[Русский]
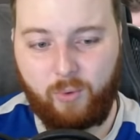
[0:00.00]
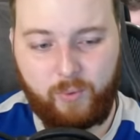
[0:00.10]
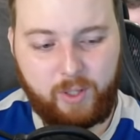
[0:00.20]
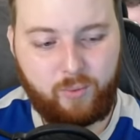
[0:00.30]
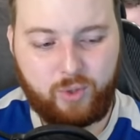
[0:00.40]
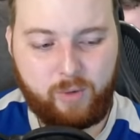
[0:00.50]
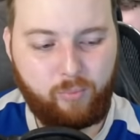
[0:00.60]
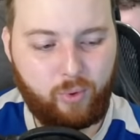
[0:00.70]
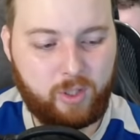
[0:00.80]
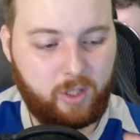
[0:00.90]
или уже
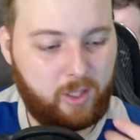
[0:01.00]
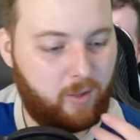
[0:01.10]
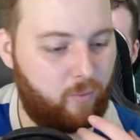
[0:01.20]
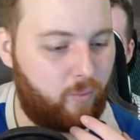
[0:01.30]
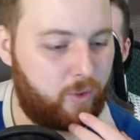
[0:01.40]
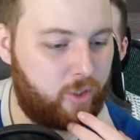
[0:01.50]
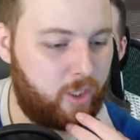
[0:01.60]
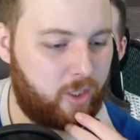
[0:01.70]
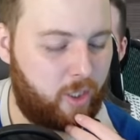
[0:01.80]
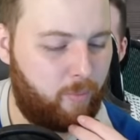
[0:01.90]
после того, вот
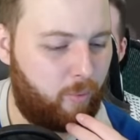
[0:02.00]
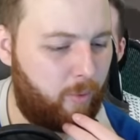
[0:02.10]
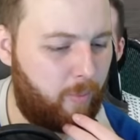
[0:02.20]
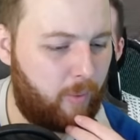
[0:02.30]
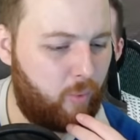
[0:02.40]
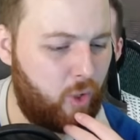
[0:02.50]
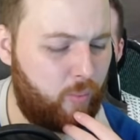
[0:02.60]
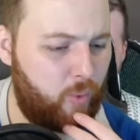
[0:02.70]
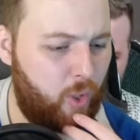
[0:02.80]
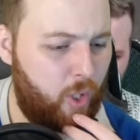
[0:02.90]
честно не помню,
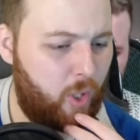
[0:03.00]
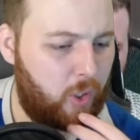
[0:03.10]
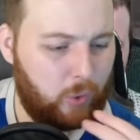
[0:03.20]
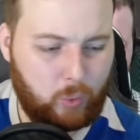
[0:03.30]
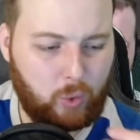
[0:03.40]
по-моему, до